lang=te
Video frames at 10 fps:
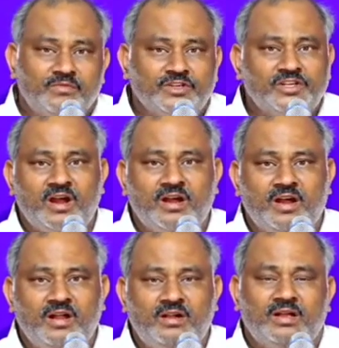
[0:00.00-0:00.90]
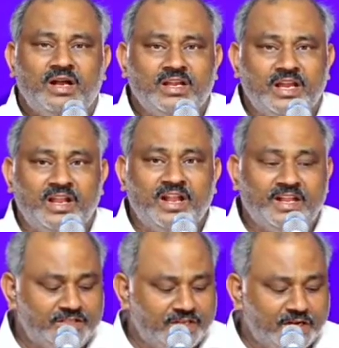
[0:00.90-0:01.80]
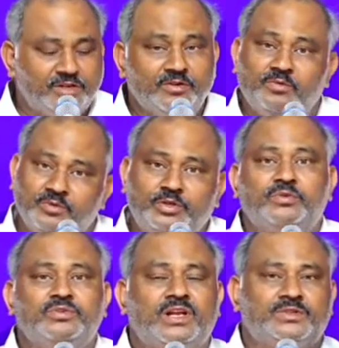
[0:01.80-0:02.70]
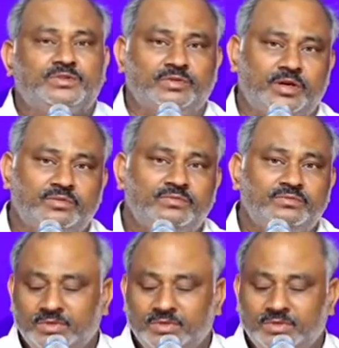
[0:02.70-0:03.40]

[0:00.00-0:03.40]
విశాఖ ఎన్ఏడి జంక్షన్లో ఉద్యోగం చేస్తుంటాడు